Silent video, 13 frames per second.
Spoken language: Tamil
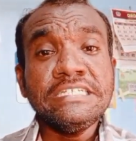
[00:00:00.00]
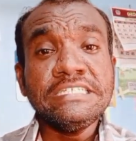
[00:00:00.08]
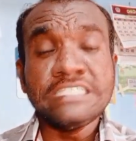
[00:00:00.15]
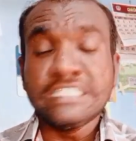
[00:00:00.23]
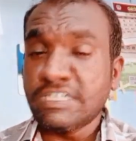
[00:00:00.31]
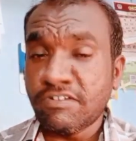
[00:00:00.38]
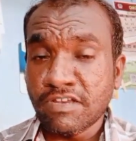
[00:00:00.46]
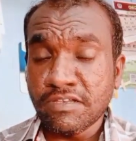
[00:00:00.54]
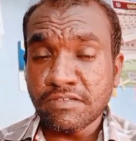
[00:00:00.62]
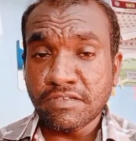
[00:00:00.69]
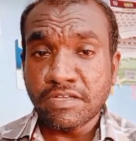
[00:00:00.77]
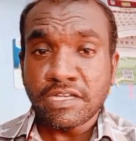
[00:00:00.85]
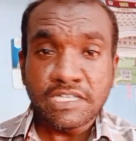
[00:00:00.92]
இந்த
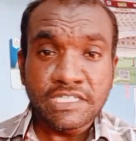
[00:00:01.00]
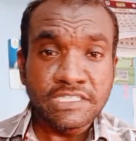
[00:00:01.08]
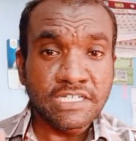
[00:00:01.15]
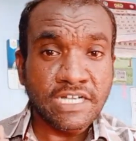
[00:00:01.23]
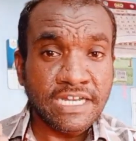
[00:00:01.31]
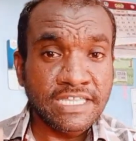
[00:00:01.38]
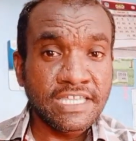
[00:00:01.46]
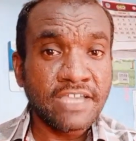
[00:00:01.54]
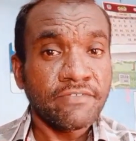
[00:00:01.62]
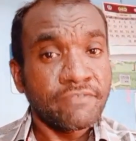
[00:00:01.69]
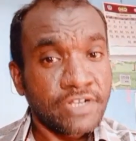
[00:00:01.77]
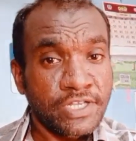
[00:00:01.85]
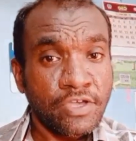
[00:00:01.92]
தகவல்கள் இந்த அடங்கிய
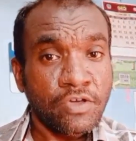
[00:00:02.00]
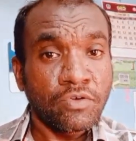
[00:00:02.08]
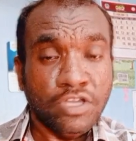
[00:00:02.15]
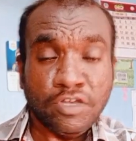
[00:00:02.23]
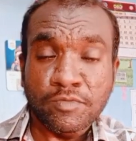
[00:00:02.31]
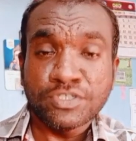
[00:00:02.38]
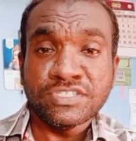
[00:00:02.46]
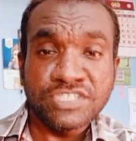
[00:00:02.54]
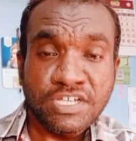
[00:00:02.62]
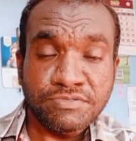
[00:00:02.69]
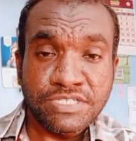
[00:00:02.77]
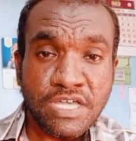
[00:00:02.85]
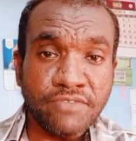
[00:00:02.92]
வீடியோ உங்களுக்கு
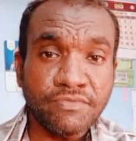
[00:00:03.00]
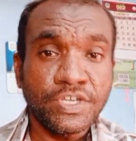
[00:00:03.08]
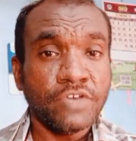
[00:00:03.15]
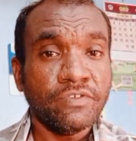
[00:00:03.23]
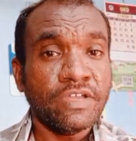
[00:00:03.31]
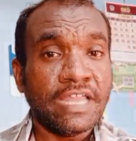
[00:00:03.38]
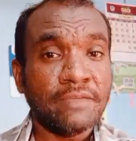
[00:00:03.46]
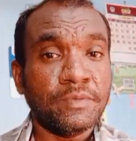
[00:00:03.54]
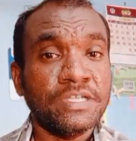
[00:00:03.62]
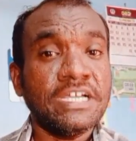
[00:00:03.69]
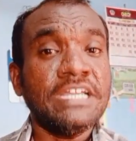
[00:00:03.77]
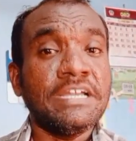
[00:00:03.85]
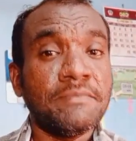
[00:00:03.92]
பிடிச்சிருந்துச்சு அப்படின்னா வீடியோவை லைக்
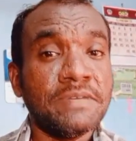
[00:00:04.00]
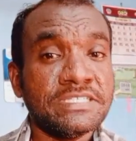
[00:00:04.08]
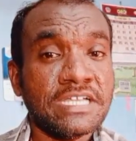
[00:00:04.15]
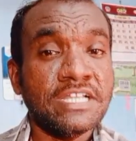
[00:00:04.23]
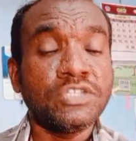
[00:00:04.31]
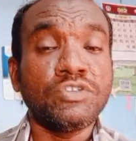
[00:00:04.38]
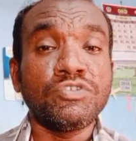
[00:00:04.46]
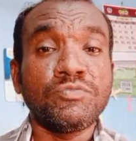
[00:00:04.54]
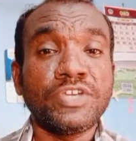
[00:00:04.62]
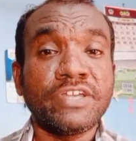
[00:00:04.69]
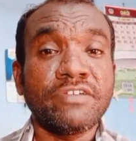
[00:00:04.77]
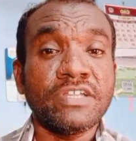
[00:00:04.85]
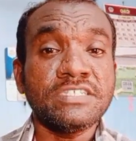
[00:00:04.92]
பண்ணுங்கள் நம்ம சேனல் துடுக்கு
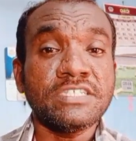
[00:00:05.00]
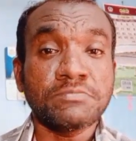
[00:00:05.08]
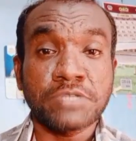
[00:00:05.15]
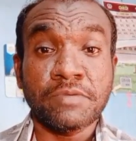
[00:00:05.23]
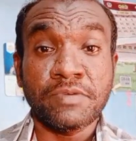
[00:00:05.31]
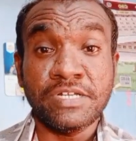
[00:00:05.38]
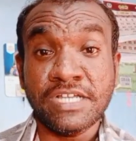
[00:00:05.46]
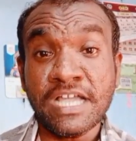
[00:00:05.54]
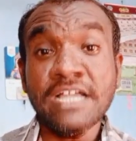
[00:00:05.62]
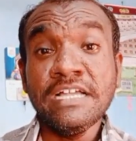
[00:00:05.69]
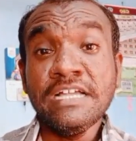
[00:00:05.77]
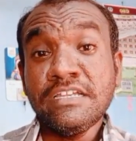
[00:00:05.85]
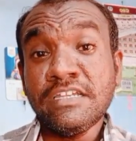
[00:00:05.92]
போட்டிக்கு ஒரு சப்ஸ்கிரைப் பண்ணிடுங்க
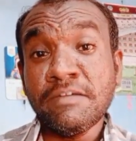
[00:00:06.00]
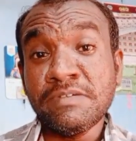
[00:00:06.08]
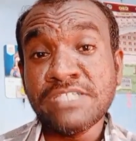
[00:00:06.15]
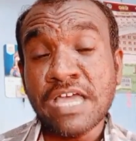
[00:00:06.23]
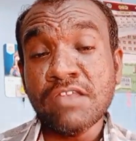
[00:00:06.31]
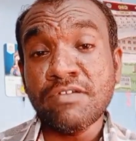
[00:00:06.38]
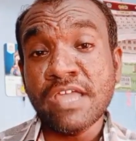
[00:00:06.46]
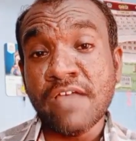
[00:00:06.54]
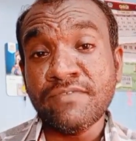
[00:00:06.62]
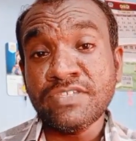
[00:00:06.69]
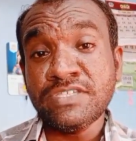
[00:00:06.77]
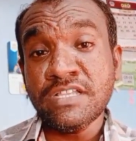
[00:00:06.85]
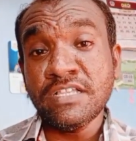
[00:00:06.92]
நம்ம சேனலுடைய
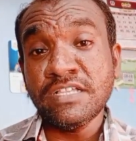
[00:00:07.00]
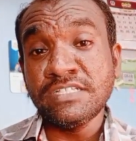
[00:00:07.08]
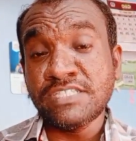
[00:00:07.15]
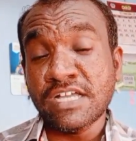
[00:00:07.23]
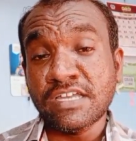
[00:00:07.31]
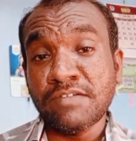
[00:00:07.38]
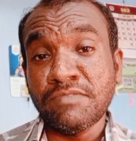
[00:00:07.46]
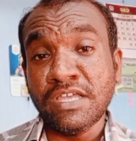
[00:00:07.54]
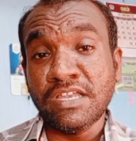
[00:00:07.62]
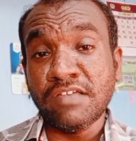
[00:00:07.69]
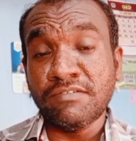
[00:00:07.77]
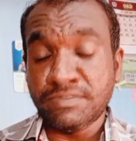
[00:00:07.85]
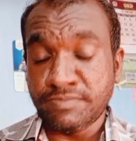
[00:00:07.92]
அஃபிஷியல் இன்ஸ்டாகிராம்
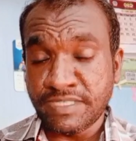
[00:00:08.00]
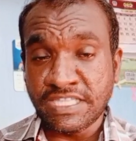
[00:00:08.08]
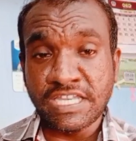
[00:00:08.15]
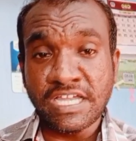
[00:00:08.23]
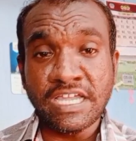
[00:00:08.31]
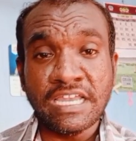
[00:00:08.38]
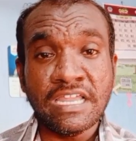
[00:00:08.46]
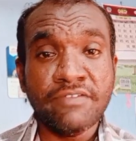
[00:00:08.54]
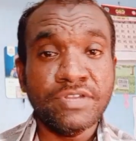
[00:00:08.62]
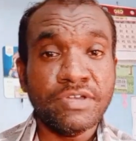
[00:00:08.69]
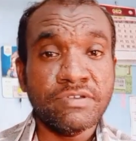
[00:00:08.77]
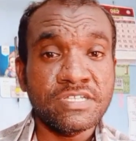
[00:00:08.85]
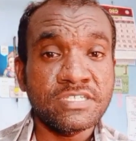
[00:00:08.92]
லிங்க்லாம் வந்து பார்த்தீங்கன்னா எல்லா
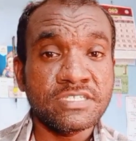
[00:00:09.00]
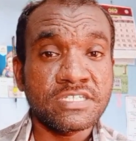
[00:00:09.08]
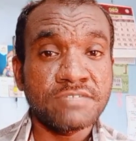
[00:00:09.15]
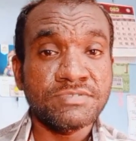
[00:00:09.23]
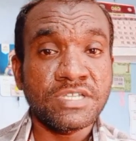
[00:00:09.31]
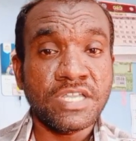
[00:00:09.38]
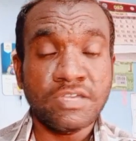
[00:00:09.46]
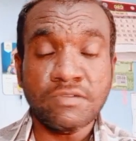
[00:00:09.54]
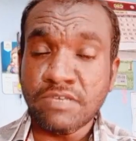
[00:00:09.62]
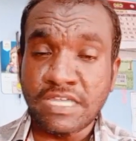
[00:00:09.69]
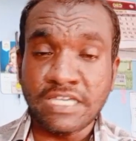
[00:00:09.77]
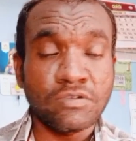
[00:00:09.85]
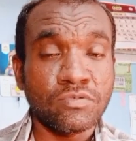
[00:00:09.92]
வீடியோடைய டிஸ்கிரிப்ஷன்லையும்
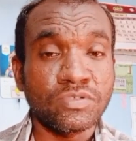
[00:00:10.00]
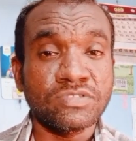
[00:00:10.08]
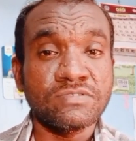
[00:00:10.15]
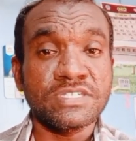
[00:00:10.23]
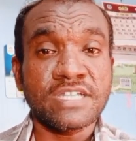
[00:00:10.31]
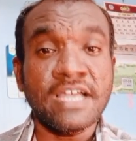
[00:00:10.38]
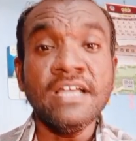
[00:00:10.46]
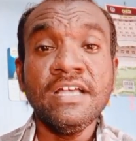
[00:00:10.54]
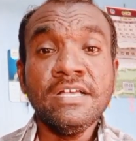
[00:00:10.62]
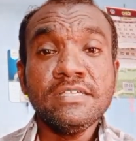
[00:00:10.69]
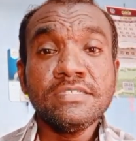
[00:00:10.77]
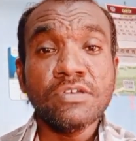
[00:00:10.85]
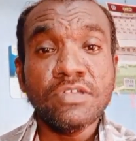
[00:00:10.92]
லிங்க் கொடுத்து வச்சுருக்கேன்
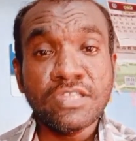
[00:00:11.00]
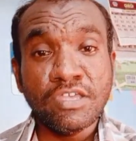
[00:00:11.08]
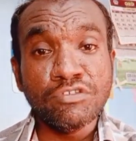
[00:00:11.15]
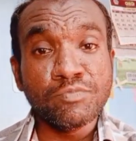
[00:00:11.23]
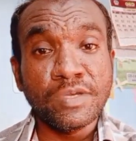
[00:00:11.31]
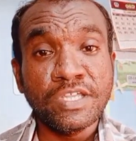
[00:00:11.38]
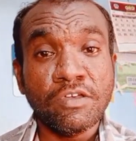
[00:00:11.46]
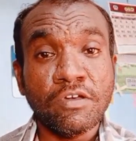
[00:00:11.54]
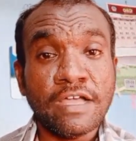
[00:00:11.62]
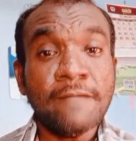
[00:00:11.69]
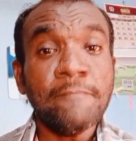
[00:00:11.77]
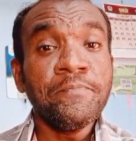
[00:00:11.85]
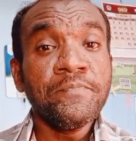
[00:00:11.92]
ஸோ அதை யூஸ்
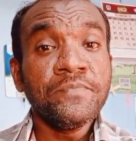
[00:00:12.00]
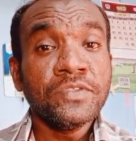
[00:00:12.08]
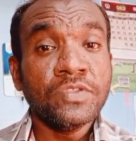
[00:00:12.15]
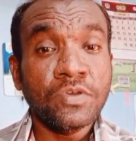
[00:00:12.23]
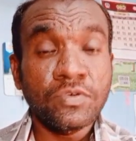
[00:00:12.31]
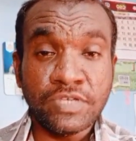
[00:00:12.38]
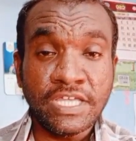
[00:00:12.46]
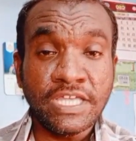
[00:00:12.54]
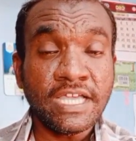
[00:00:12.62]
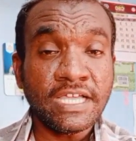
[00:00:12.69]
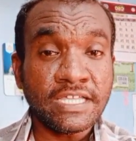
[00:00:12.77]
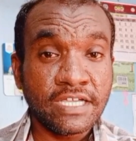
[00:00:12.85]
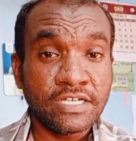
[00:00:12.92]
பண்ணிக்கோங்க ஸோ
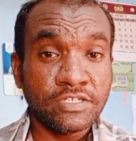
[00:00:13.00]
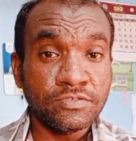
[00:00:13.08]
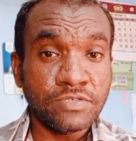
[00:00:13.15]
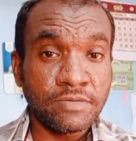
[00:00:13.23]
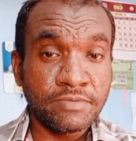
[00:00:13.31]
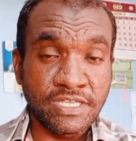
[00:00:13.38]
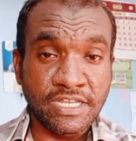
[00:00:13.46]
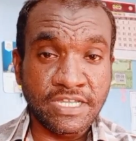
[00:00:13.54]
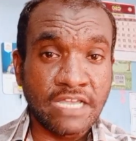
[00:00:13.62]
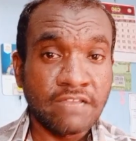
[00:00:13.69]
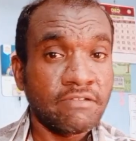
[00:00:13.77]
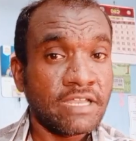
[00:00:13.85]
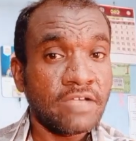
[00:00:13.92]
நீங்கள் கேட்கணும் அப்படிங்கிற
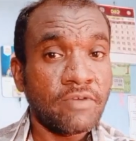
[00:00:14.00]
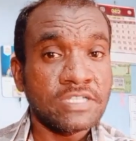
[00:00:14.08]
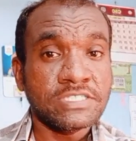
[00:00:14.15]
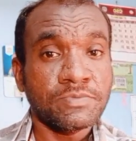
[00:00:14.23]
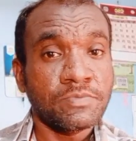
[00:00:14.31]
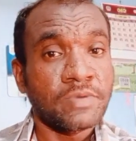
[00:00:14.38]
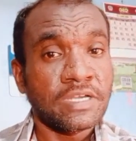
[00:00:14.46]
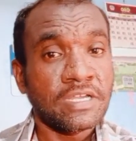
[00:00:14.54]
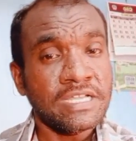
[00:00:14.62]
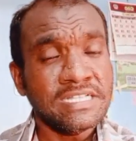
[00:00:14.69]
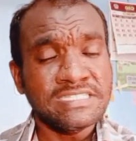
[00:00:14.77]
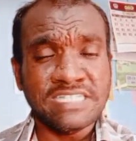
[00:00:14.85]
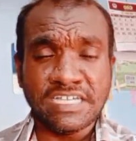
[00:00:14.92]
கேள்வியில் வாட்ஸ்அப்பும்
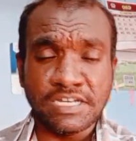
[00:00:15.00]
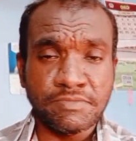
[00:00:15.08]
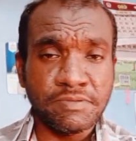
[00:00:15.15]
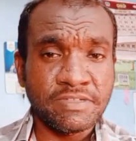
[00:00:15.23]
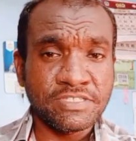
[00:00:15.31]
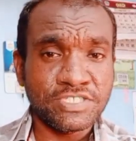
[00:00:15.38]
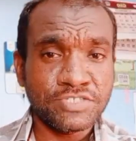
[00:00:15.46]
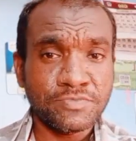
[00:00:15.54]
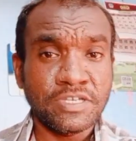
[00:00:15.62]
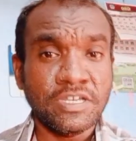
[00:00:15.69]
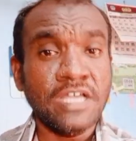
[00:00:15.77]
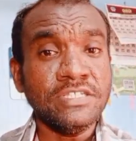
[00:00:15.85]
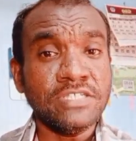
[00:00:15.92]
பண்ணலாம் இன்ஸ்டாகிராமில் மெசேஜும்
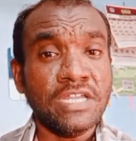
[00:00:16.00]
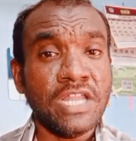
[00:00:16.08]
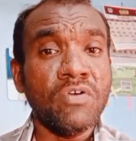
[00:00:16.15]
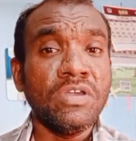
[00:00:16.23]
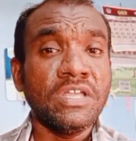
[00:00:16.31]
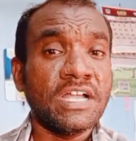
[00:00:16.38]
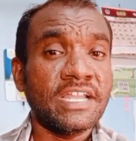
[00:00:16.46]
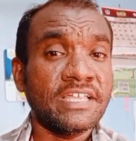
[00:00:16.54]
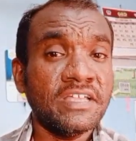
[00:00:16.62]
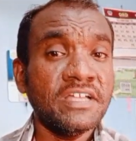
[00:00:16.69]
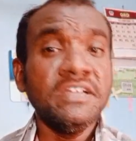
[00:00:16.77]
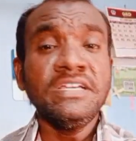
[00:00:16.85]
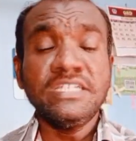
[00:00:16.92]
பண்ணலாம் ஸோ நான் உங்களுக்கான
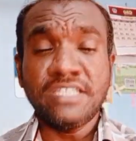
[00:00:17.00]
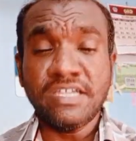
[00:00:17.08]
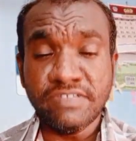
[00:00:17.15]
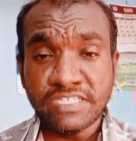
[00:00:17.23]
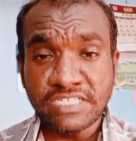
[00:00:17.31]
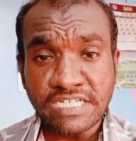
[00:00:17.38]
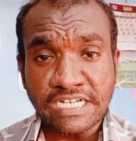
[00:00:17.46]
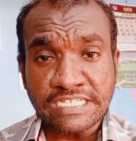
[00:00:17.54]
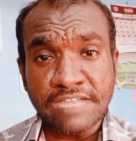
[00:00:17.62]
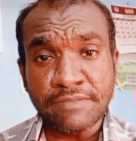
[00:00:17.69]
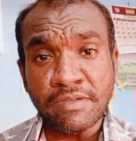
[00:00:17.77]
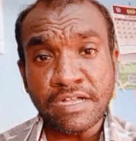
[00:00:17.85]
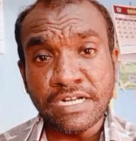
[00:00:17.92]
இதை வந்துட்டு
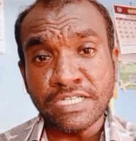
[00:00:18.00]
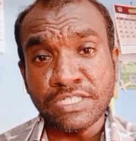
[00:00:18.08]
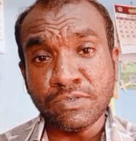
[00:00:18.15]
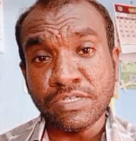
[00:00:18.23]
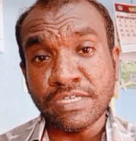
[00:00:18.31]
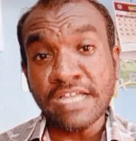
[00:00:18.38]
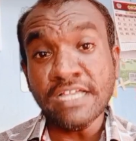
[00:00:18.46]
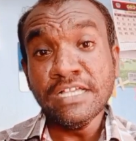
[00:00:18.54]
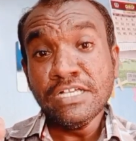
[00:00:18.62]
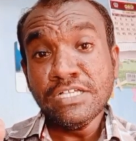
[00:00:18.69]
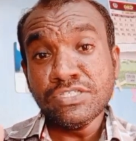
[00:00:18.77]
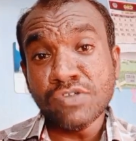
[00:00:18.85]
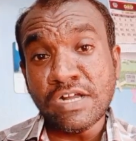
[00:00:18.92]
கட்டாயமாக எடுத்து கொடுக்குறேன்
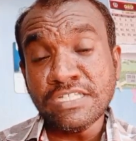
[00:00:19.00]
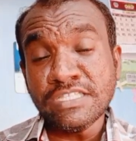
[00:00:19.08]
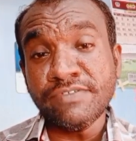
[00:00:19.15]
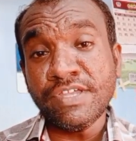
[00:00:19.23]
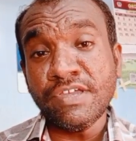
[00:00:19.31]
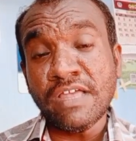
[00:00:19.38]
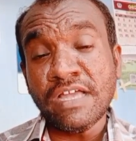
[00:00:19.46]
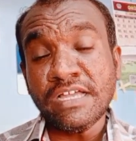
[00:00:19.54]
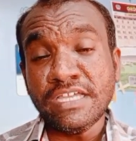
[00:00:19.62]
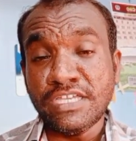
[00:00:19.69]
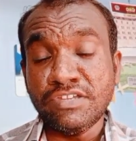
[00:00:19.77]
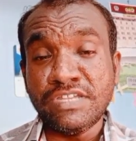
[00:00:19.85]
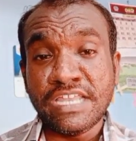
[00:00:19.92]
ஸோ அடுத்த வீடியோவில்
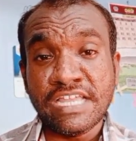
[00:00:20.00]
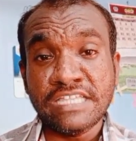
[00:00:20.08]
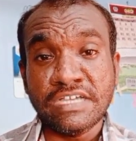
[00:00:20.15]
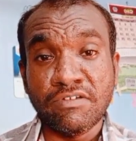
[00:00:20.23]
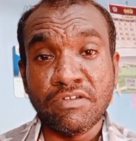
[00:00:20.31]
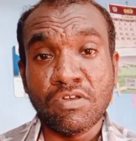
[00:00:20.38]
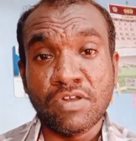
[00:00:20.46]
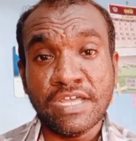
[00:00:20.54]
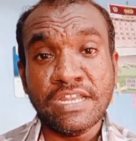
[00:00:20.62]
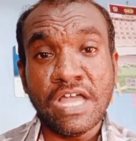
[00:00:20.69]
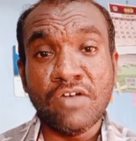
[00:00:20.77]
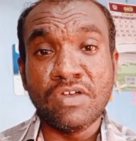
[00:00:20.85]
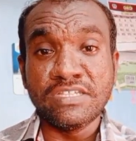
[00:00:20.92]
இன்னும் நிறைய தகவலோட
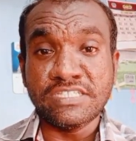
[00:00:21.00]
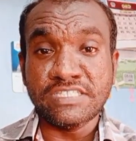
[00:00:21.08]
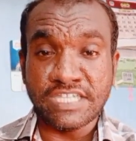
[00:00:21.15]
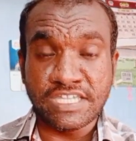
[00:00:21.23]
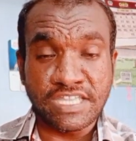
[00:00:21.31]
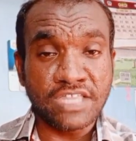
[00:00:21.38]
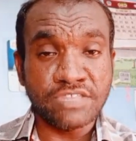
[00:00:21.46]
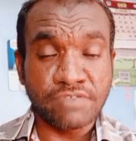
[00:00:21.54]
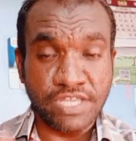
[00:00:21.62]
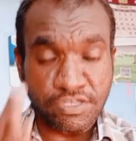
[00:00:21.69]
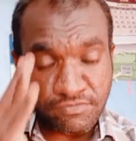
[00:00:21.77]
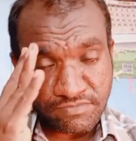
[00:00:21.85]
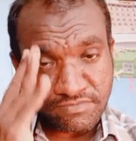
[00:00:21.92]
நான் உங்களை சந்திக்கிறேன் அது
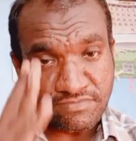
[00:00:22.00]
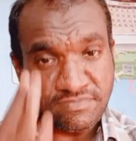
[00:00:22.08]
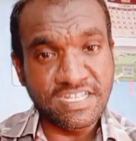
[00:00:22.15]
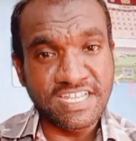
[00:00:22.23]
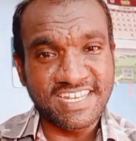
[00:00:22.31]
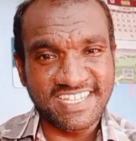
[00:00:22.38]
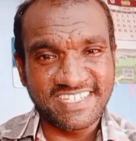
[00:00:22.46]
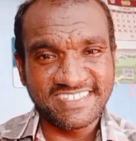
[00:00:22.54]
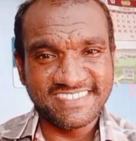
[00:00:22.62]
வரைக்கும் நன்றி